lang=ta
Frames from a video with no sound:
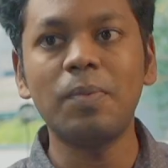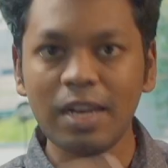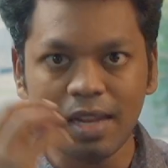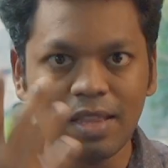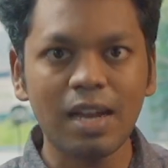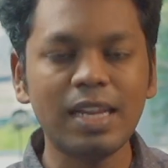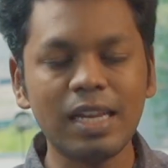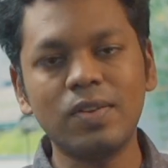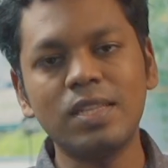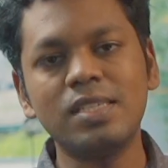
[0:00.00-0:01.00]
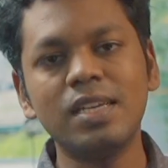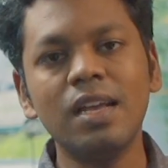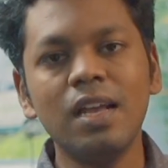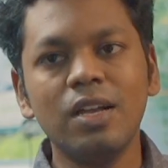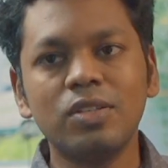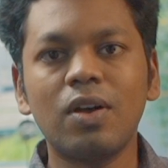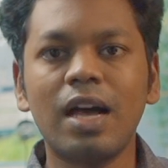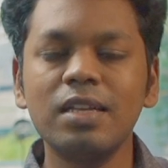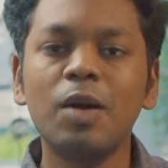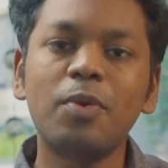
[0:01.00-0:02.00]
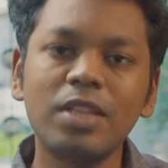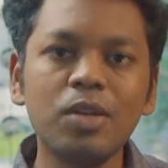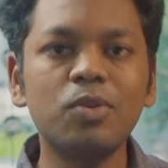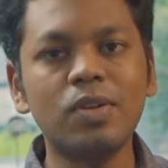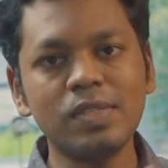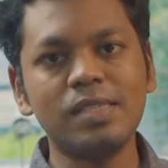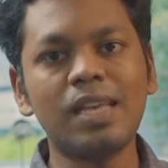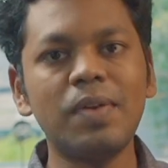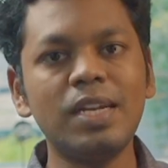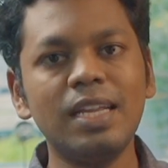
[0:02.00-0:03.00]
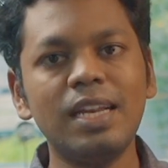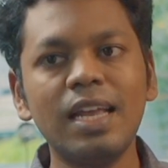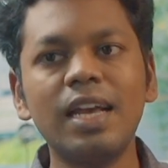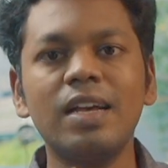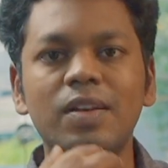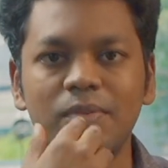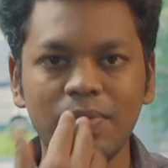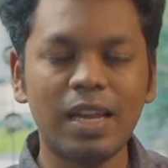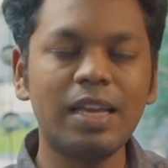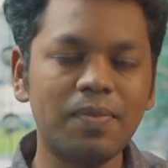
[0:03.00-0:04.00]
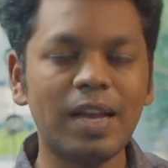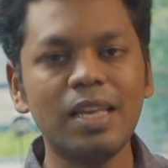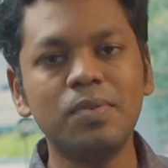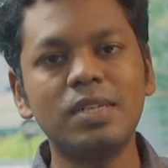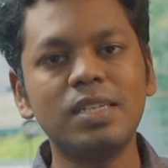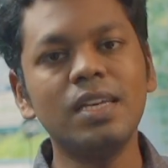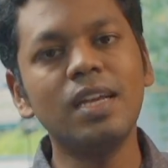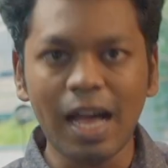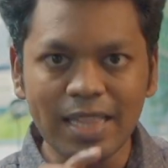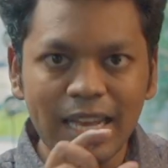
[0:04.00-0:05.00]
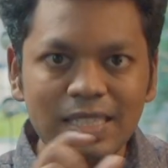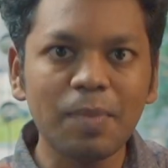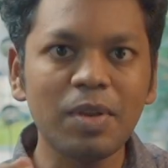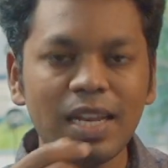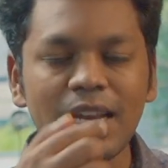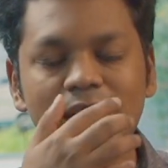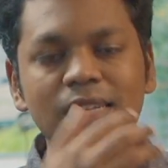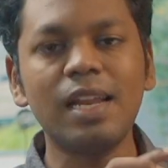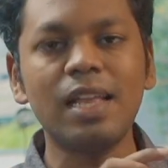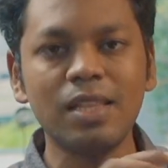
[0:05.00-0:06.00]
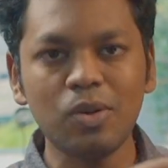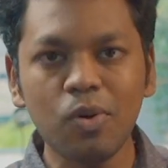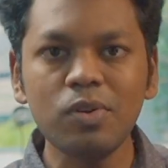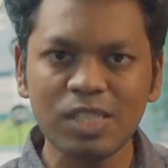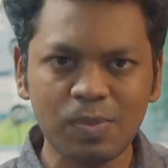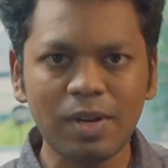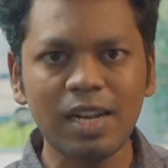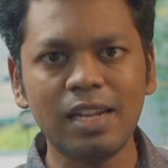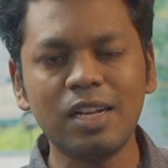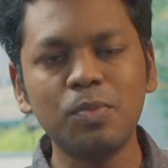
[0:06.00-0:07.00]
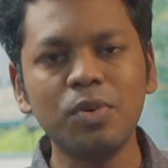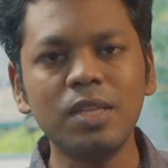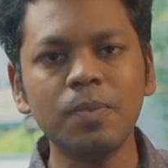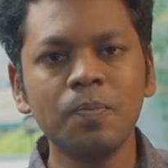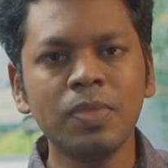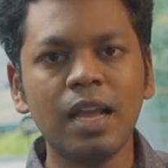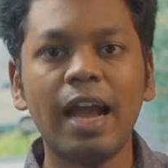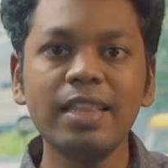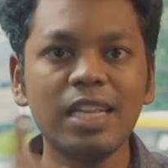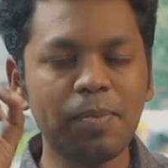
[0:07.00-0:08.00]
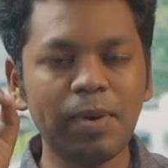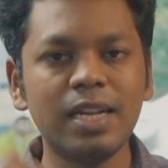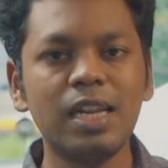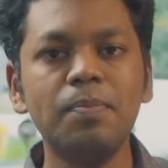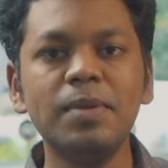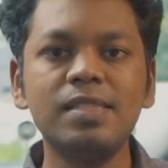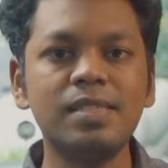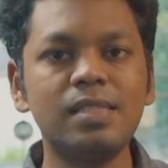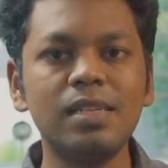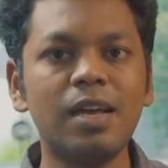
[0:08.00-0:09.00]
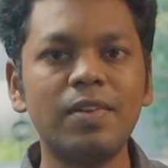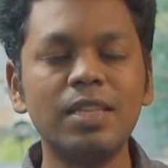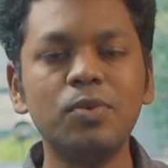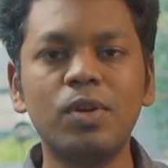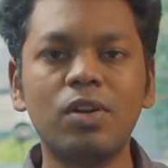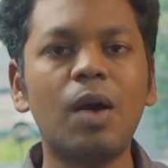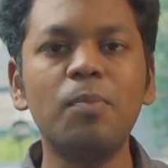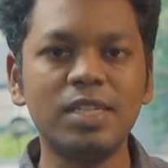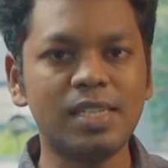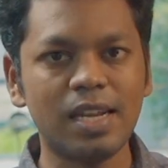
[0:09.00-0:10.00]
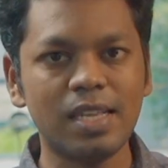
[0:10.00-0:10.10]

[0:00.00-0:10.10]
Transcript: அப்படின்ற தாட் எனக்கு வந்துச்சு ஸோ அதுக்கப்புறம் தான் டூ தௌசண்ட் செவன்டீனில் லைக் வேலையை விட்டுட்டு அதே சமயம் என்ன ஆச்சுன்னா நான் அந்த நோட்டீஸ் பீரியடில் இருக்கும்போது ஹைதராபாத்தில் பிட்ஸில் வந்து ஒரு காம்படிஷன்